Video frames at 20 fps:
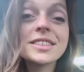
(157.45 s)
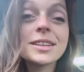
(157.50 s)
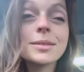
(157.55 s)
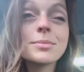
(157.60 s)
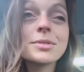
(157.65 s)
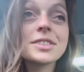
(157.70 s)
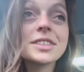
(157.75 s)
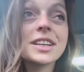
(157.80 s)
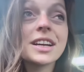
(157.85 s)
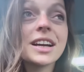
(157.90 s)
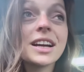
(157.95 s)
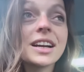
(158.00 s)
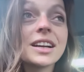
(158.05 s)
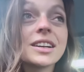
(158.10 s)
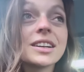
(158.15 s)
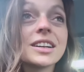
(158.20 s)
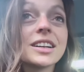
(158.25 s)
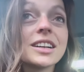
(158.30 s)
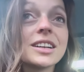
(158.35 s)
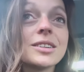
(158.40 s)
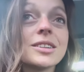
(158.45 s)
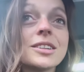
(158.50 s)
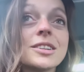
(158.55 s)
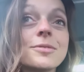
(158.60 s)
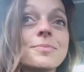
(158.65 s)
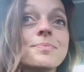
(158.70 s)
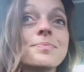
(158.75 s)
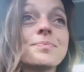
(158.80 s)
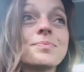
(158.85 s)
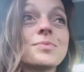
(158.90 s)
Samstag
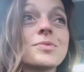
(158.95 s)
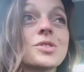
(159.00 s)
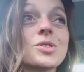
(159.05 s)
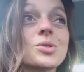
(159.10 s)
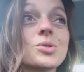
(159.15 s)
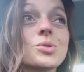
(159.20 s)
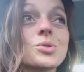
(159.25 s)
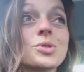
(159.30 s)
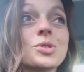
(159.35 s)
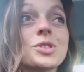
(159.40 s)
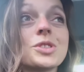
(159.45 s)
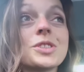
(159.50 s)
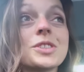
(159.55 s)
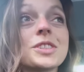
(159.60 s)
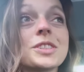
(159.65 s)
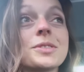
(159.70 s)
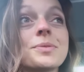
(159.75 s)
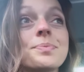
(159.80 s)
ähm, und